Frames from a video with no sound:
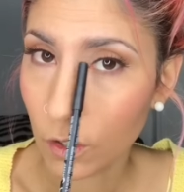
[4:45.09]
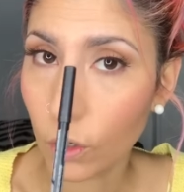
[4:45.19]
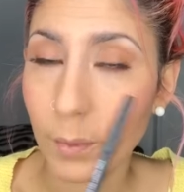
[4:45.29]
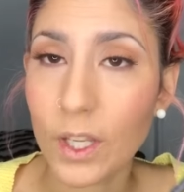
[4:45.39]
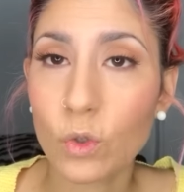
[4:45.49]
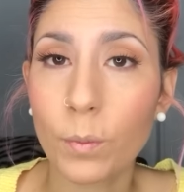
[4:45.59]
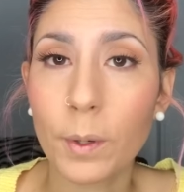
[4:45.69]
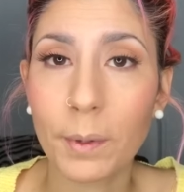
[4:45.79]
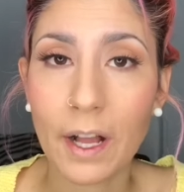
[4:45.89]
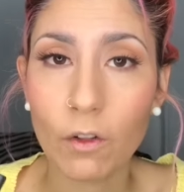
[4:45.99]
no me he
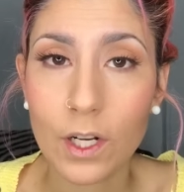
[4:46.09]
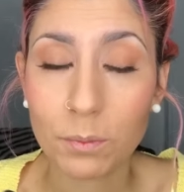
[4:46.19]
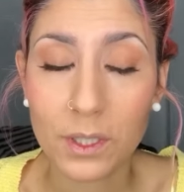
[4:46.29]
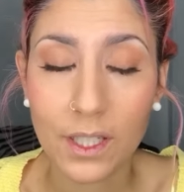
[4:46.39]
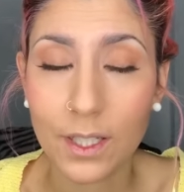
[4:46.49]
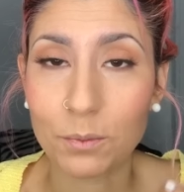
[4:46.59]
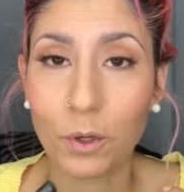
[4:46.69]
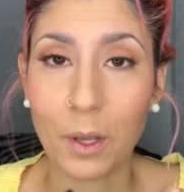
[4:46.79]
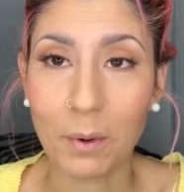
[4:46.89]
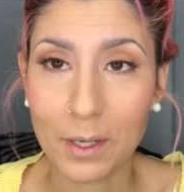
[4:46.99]
super pegado las pestañas
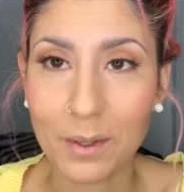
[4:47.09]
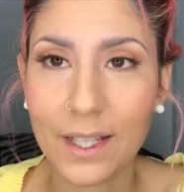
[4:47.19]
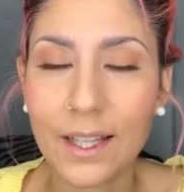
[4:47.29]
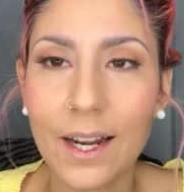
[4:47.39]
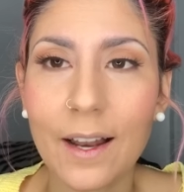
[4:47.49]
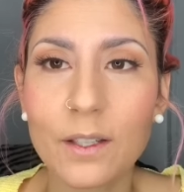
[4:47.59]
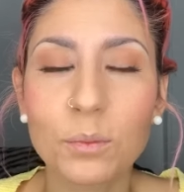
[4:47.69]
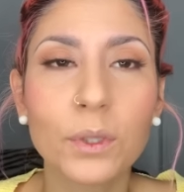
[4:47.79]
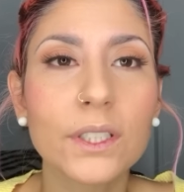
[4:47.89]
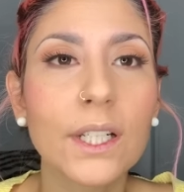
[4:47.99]
porque me las voy a quitar ahora
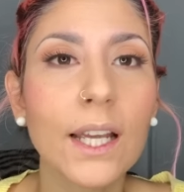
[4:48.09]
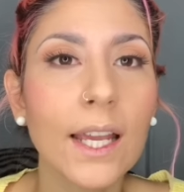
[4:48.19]
después.